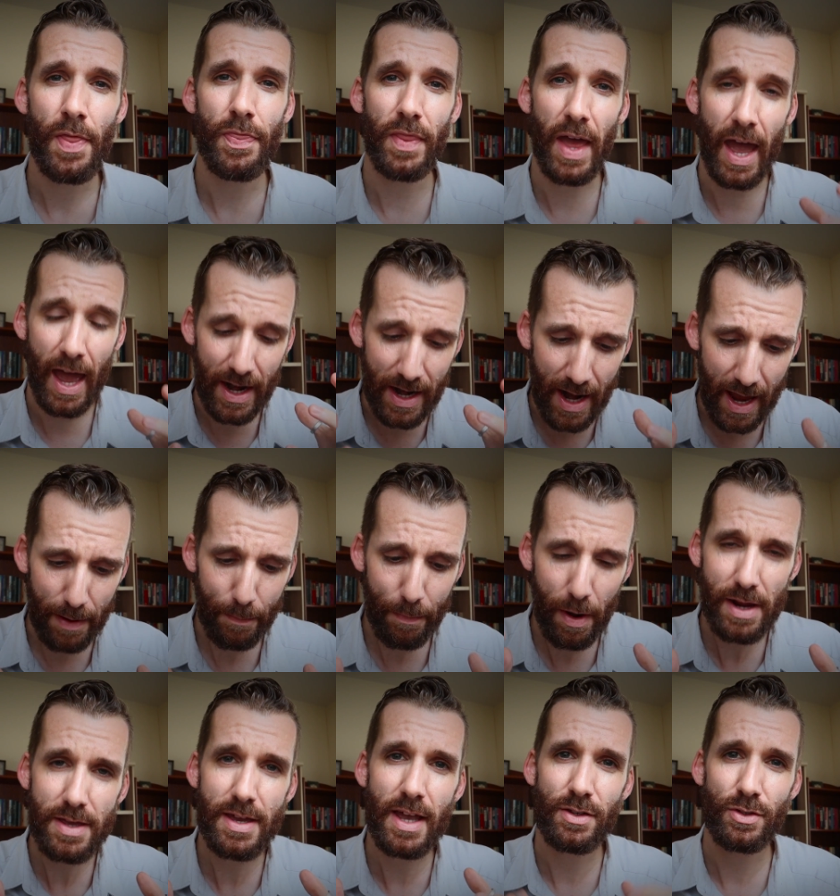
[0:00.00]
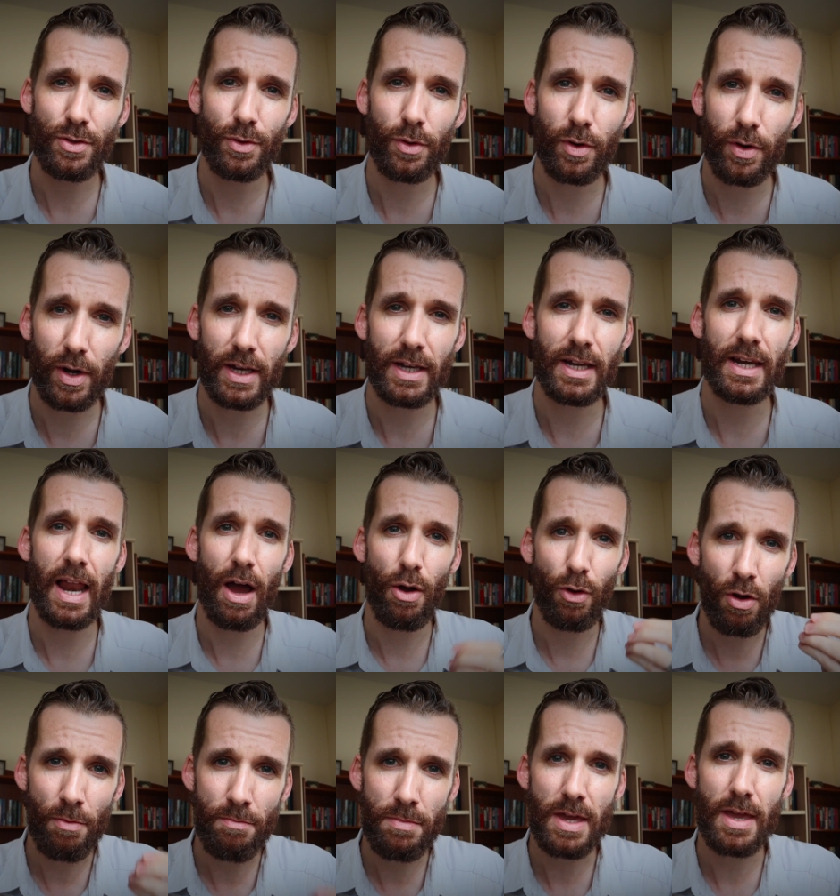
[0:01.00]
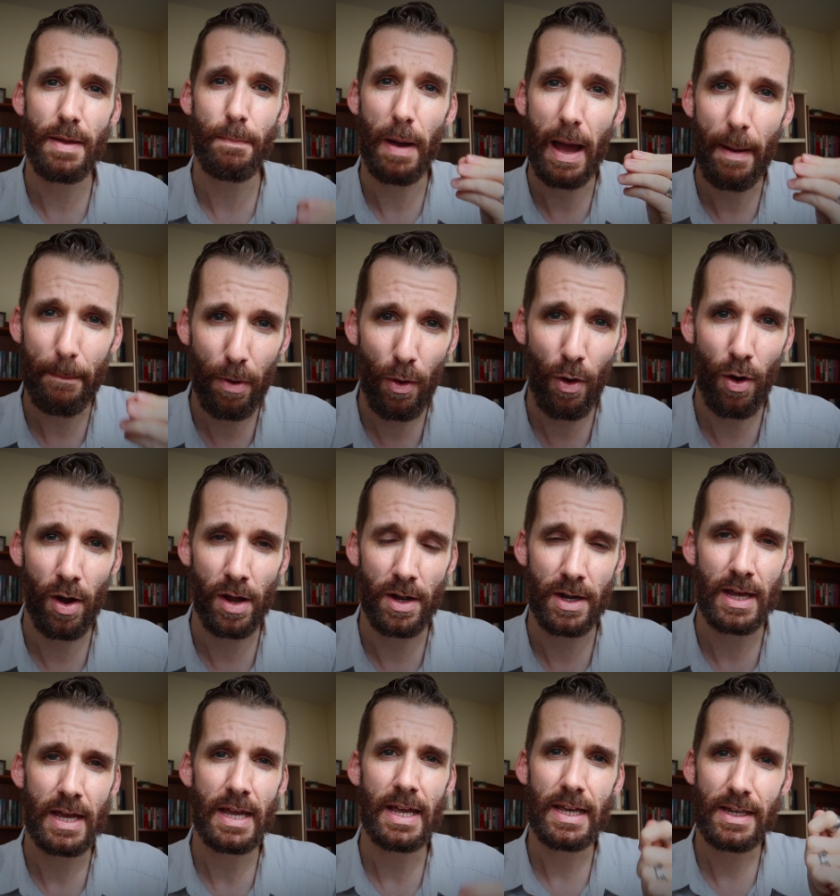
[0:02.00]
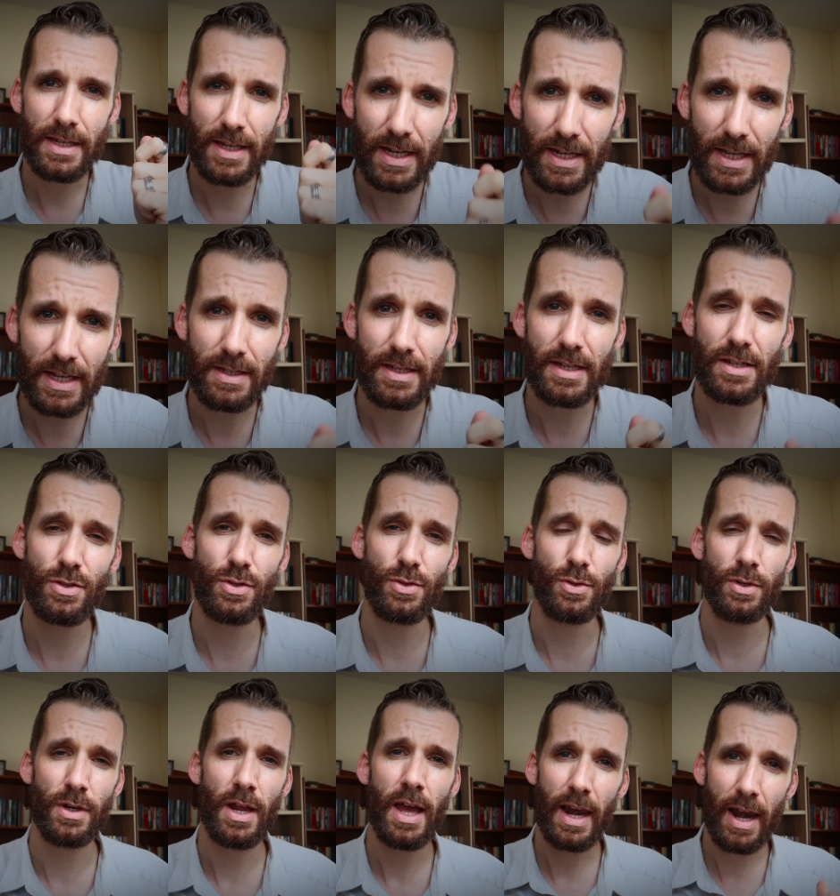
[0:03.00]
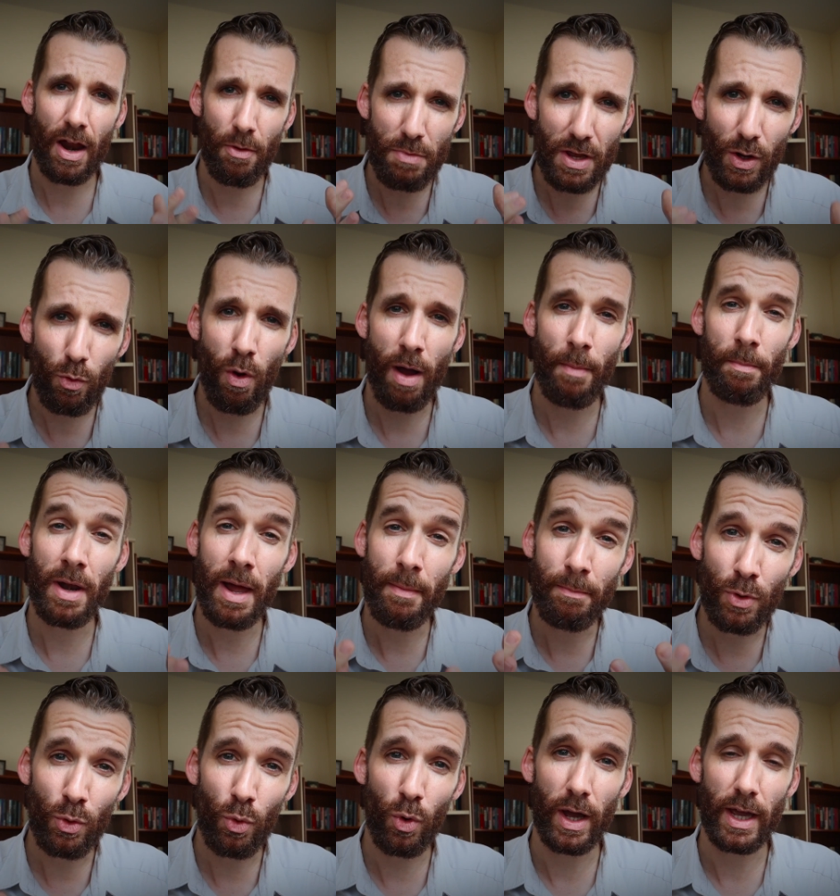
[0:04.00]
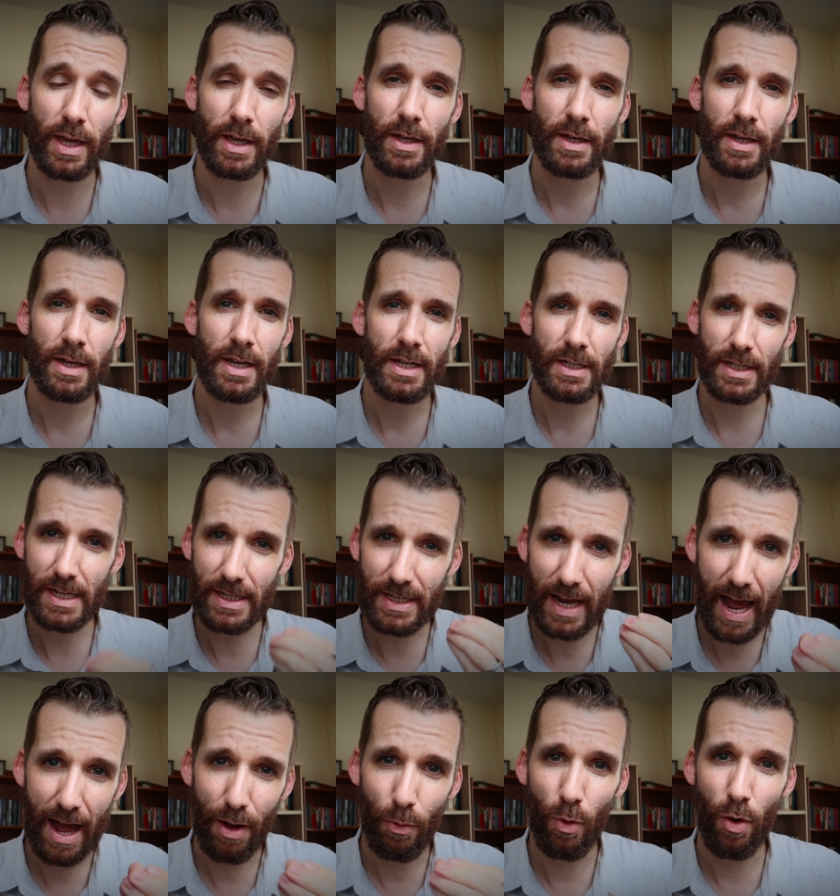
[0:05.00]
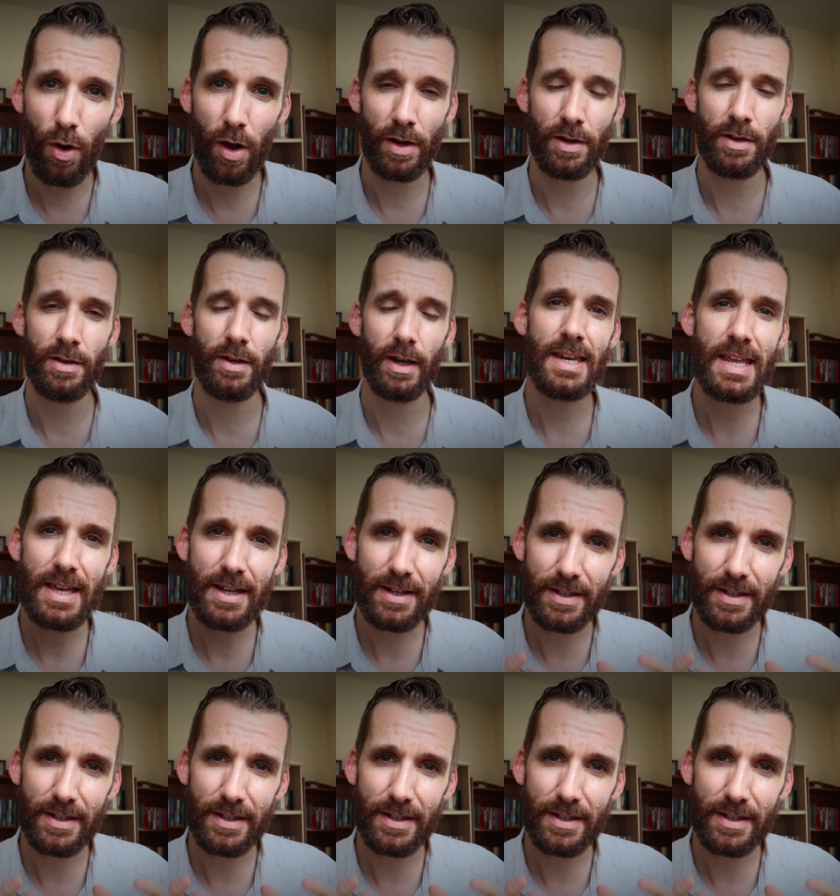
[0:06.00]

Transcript: แต่ในพระเยซูคริสต์เราก็มีพระพรที่ดีที่สุด เรามีความร่ำรวยที่ถาวร นี่